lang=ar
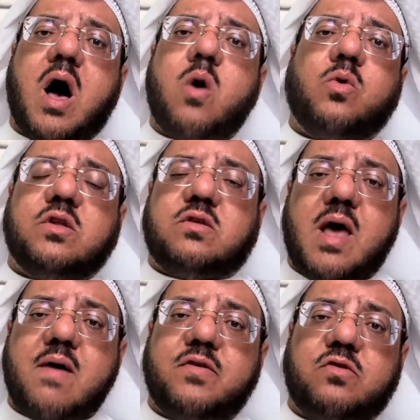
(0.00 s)
أو
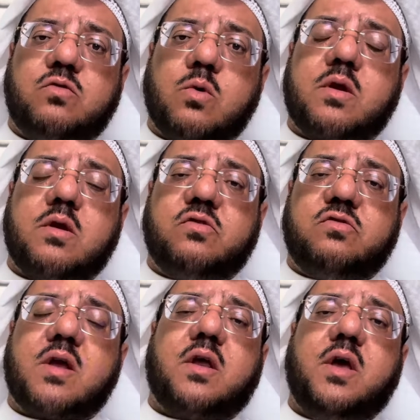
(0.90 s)
إتلاف
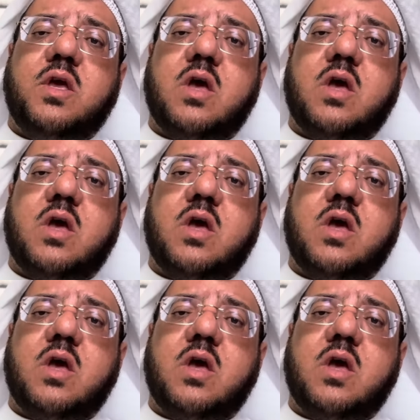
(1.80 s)
الزرع